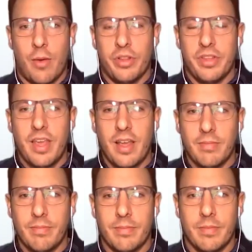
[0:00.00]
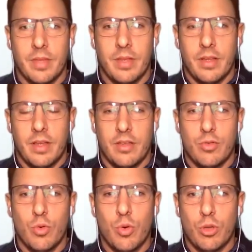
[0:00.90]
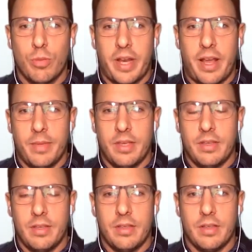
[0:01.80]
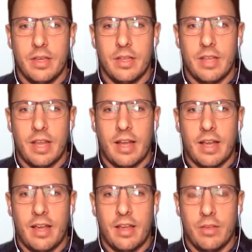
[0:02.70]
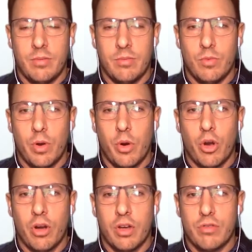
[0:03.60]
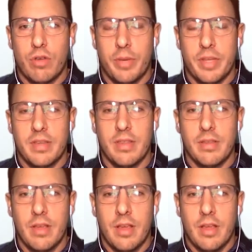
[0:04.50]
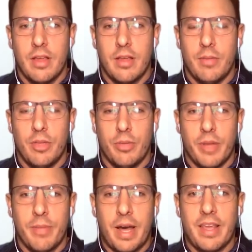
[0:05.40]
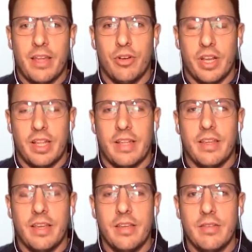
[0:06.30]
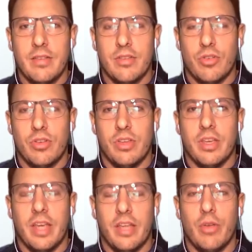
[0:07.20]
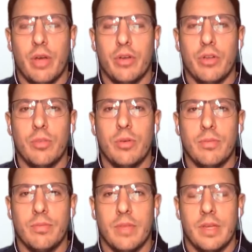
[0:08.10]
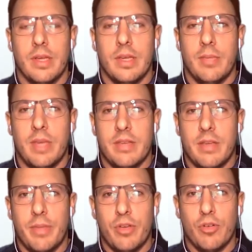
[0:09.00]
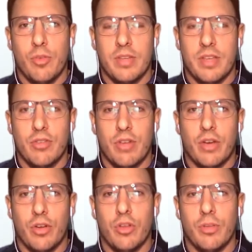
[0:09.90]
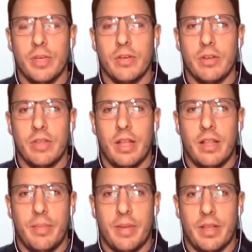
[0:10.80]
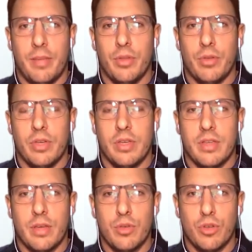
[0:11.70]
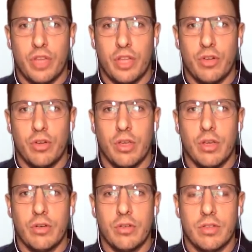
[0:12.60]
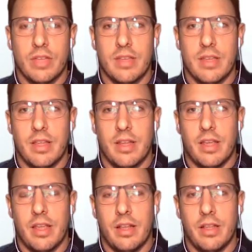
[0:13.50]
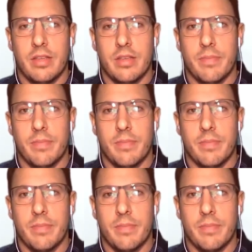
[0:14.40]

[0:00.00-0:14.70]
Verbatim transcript: buen día. Es un gusto para mí estar acá en un nuevo congreso de APRESID. Mi nombre es Mariano Granatelli, soy ingeniero agrónomo y me desempeño como asesor agronómico en el Departamento de Servicios Tecnológicos de Aceitera General de